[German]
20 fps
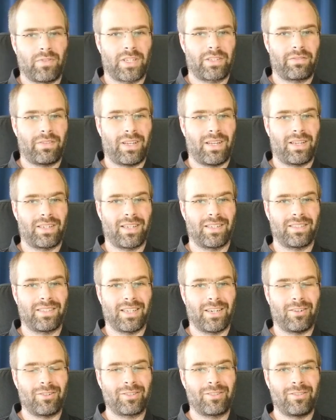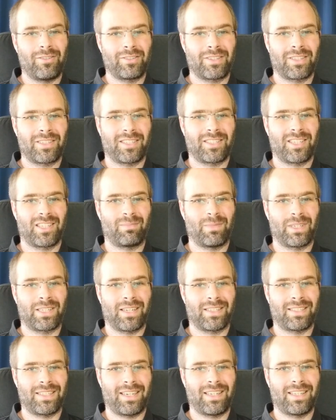was war dann der Auslöser, dass ich mich
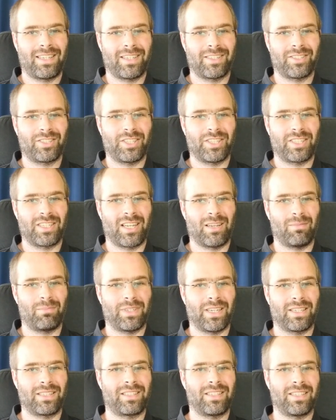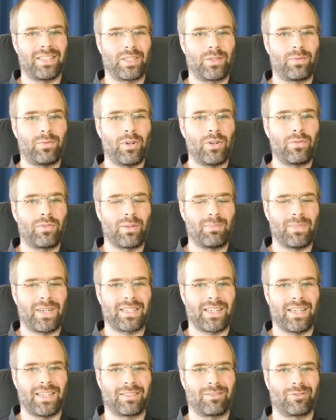tatsächlich entschieden habe, jetzt ins
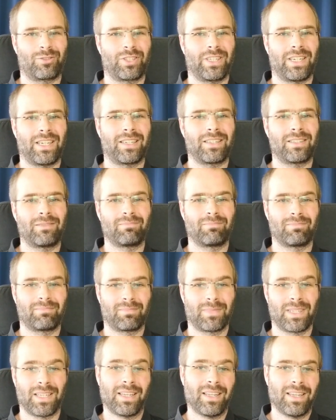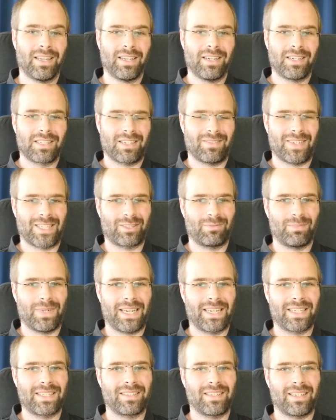Vollformat einzusteigen? Da war zum
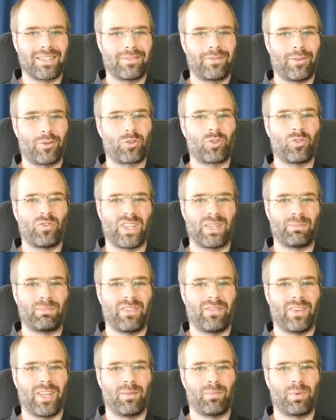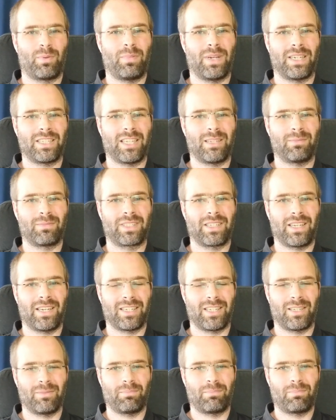einen ein Fotowettbewerb, bei dem es
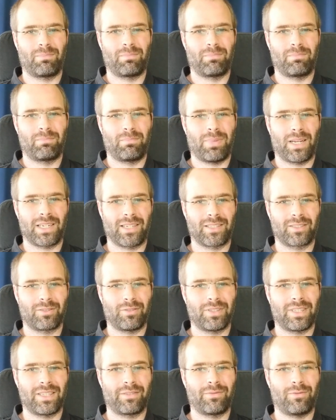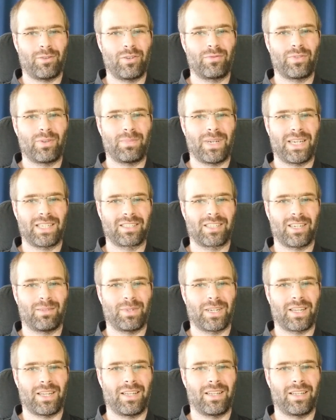eine Panasonic
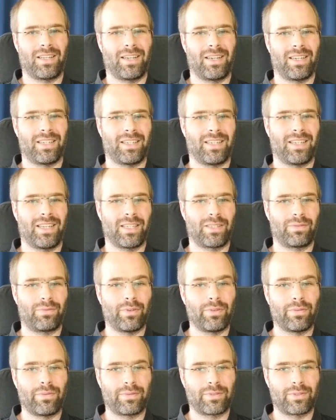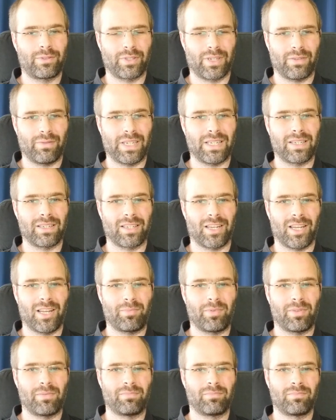Vollformatkamera, eine S5, zu gewinnen
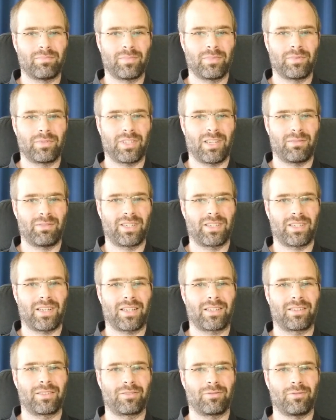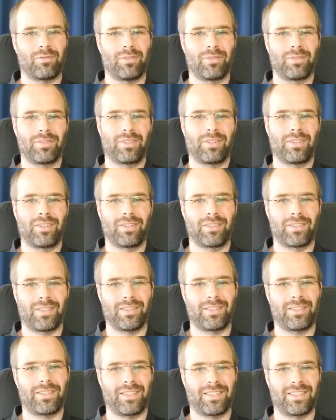gab. Und da habe ich gedacht, so,
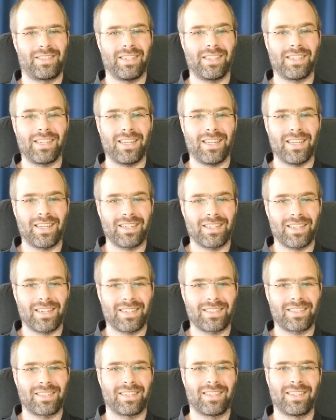das ist jetzt die Gelegenheit.